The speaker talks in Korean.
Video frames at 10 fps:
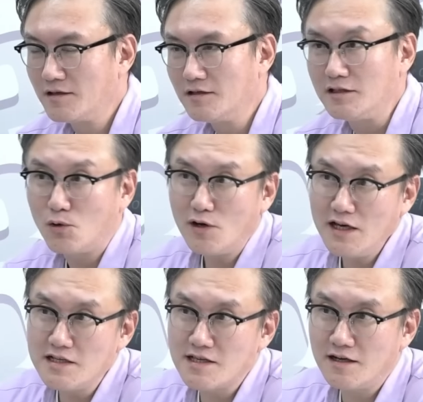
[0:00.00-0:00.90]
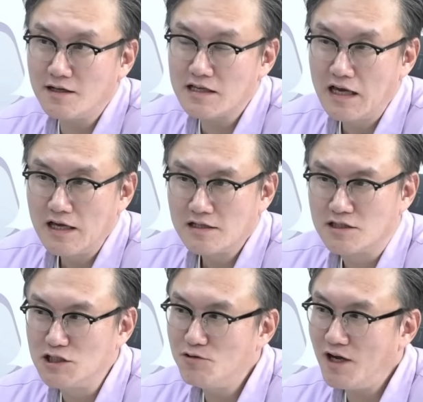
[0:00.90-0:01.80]
이 니콜라이 2세가
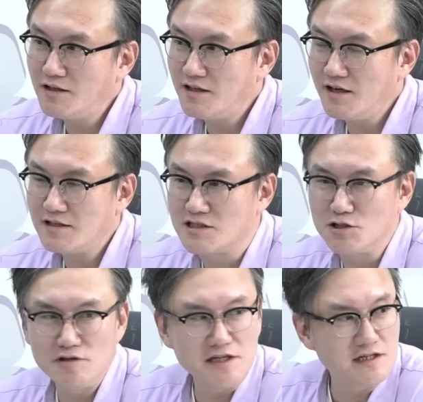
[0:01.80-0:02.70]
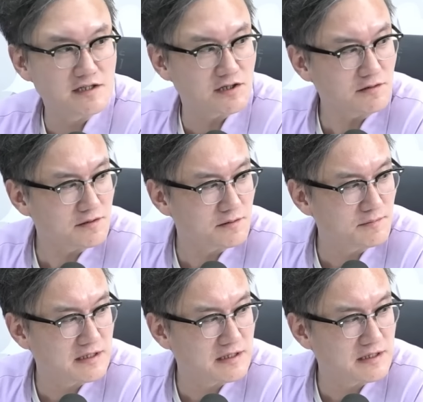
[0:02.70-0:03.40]
즉위할 때 즉위 첫